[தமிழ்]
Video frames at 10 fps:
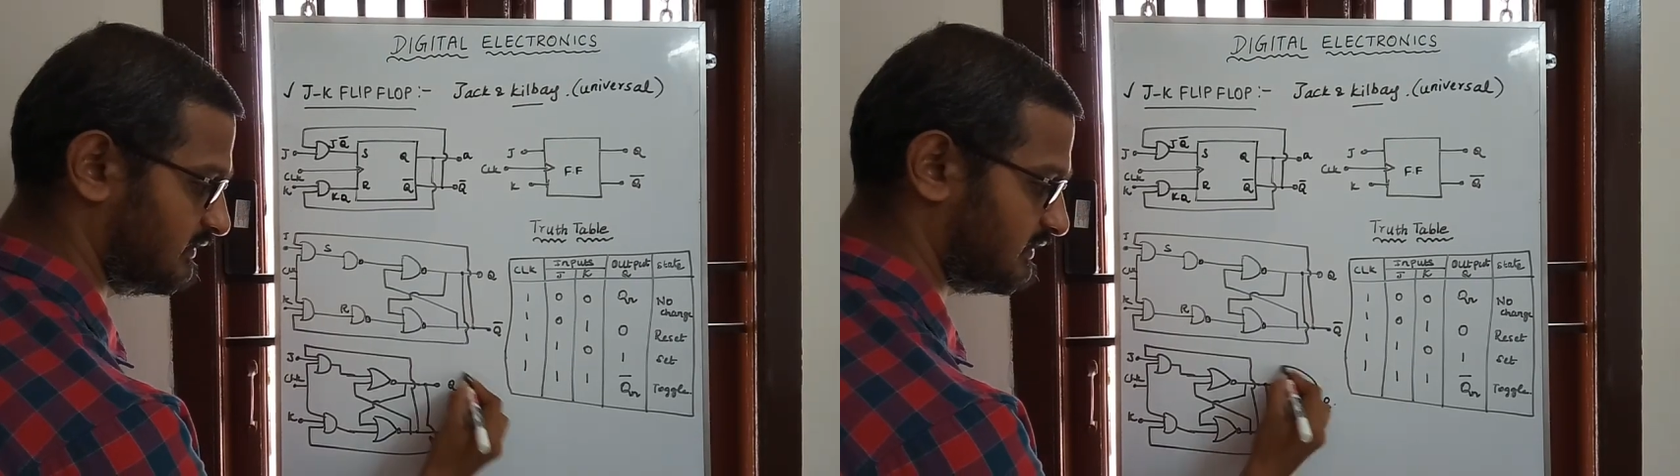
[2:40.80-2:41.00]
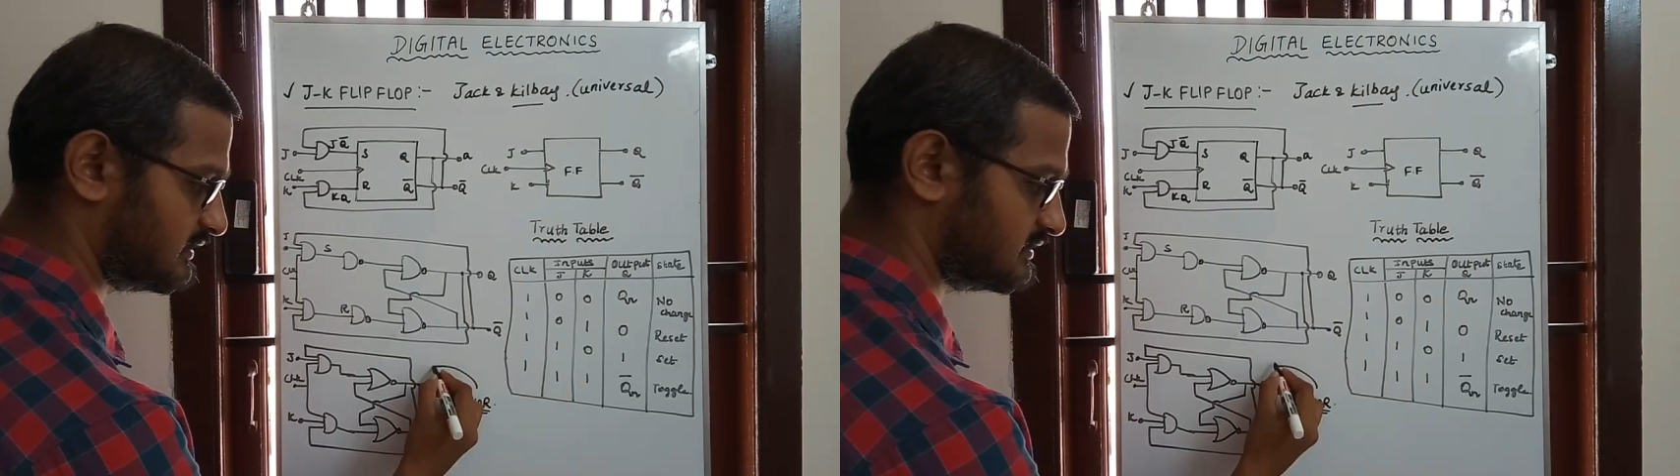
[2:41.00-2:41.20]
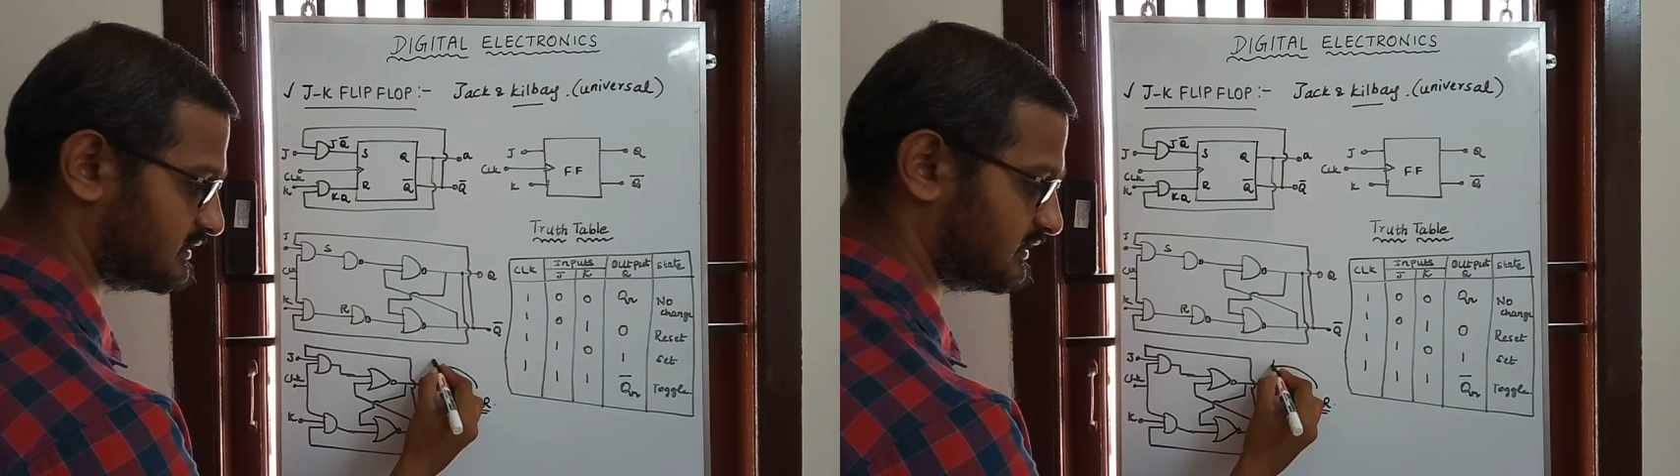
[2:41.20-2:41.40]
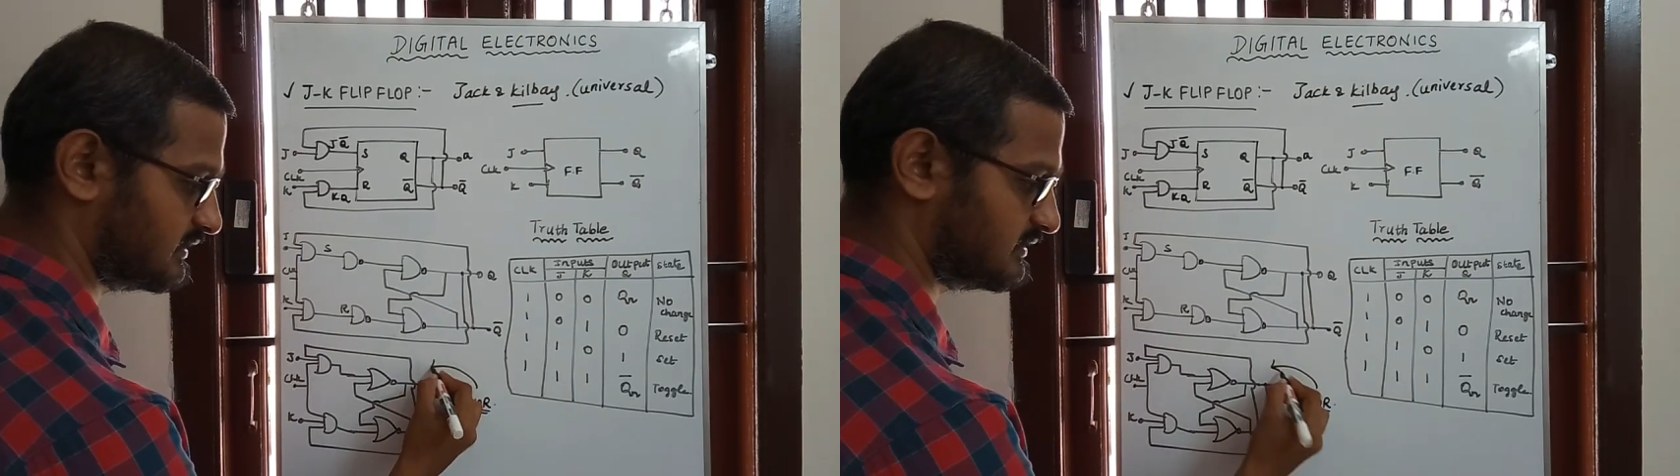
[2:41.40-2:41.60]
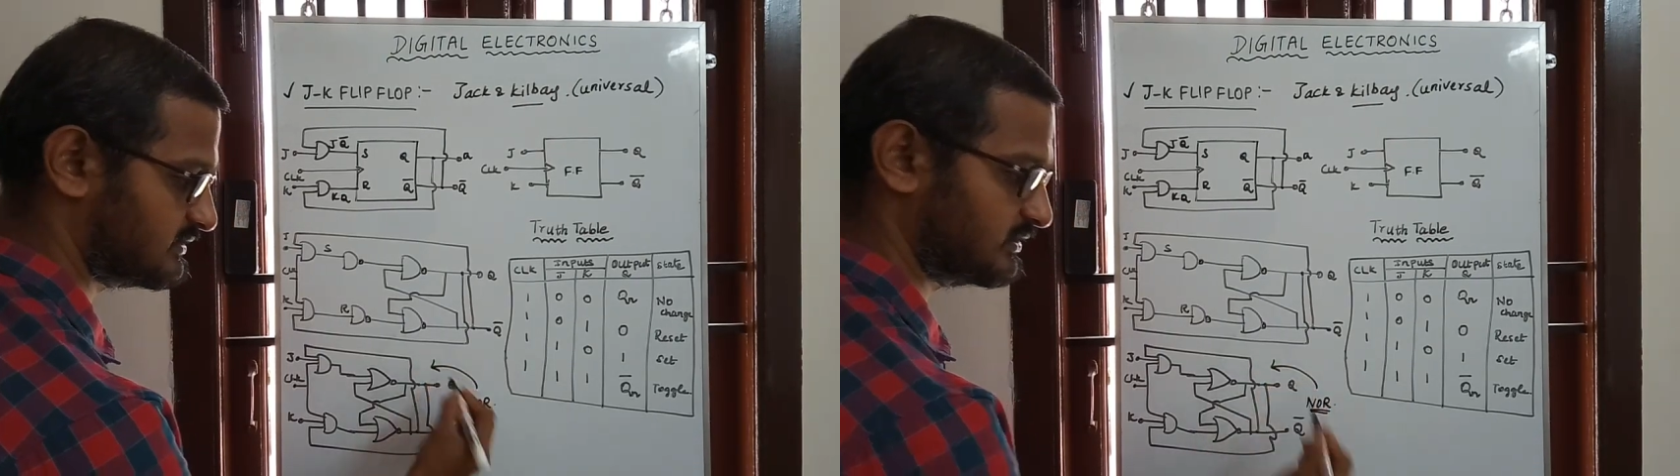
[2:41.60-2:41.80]

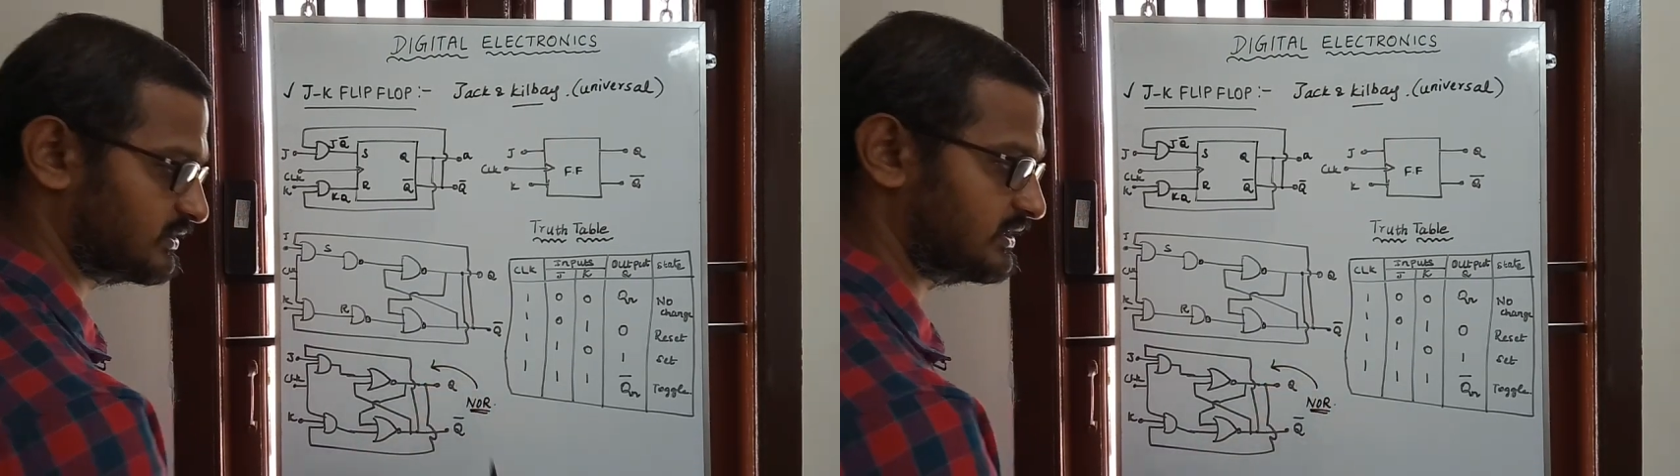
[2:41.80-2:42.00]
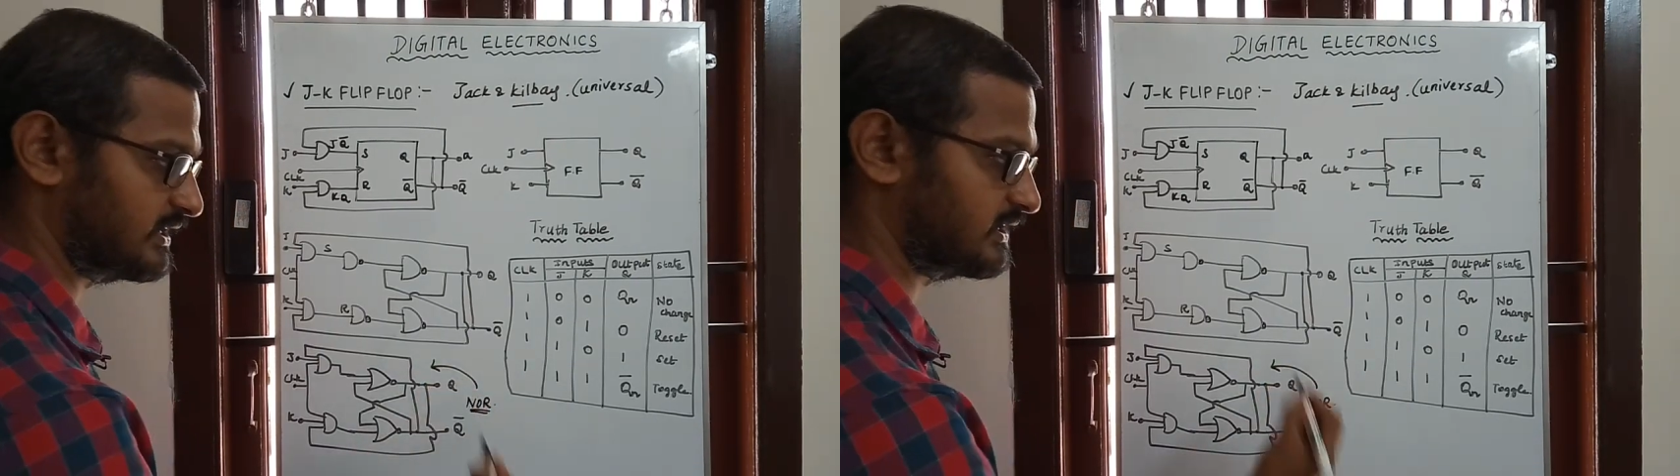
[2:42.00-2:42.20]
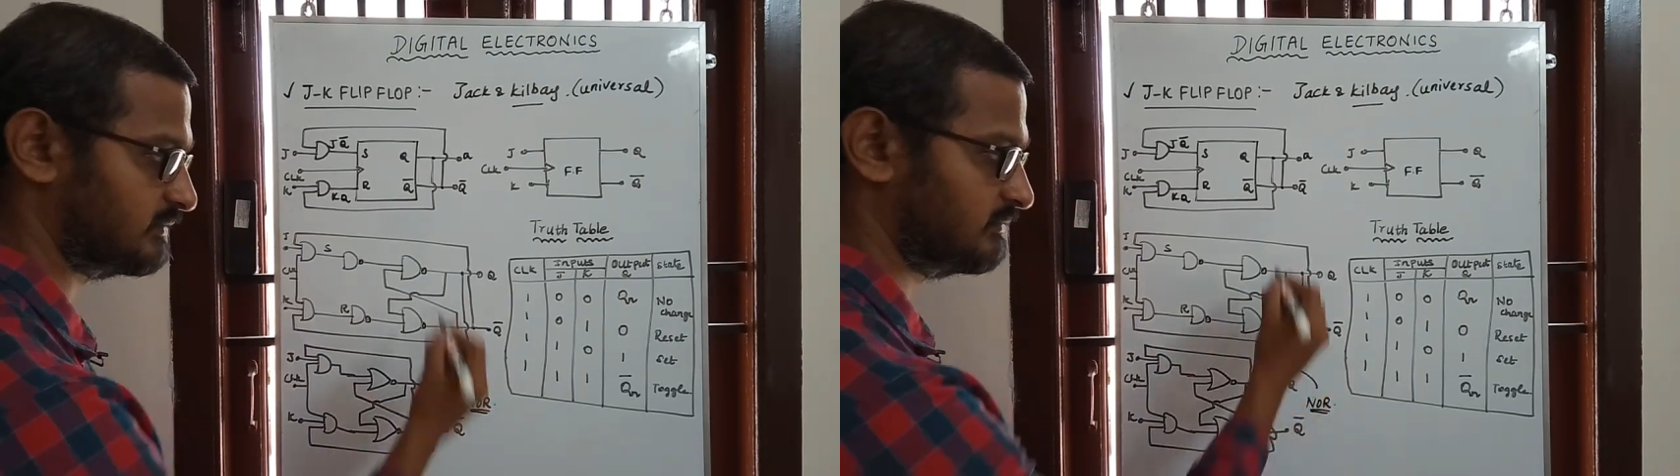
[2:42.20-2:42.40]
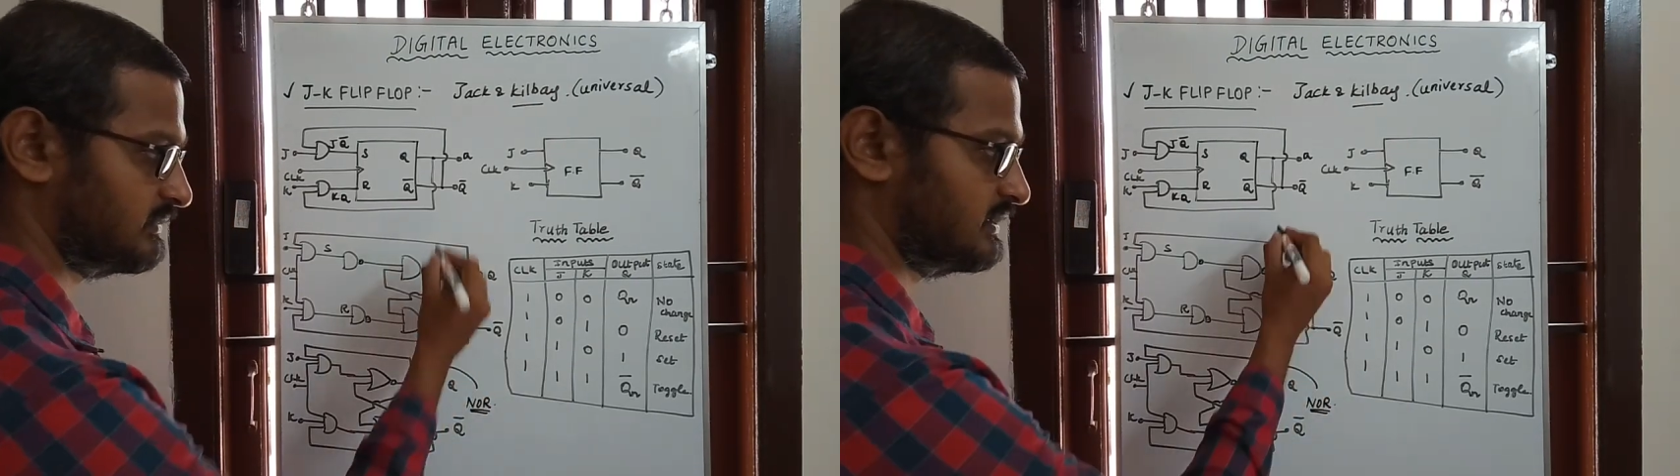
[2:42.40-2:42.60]
வரைஞ்சிருக்காங்க சர்க்கியூட் டயக்ராம்